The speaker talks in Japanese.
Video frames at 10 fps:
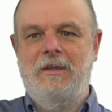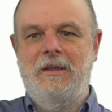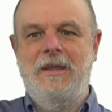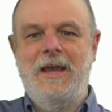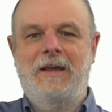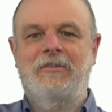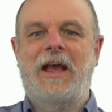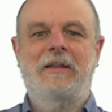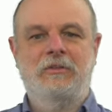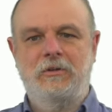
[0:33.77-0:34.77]
ex
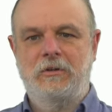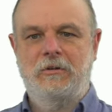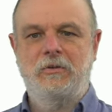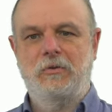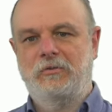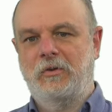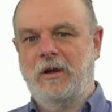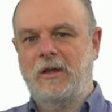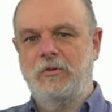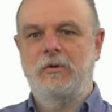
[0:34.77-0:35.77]
ハットっていうのそれ
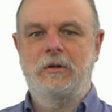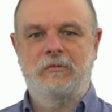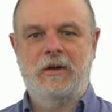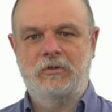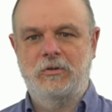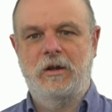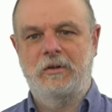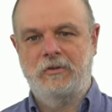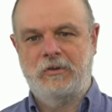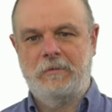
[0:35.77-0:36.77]
がユニットベクトルなん
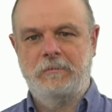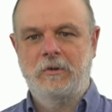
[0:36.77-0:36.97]
ですね。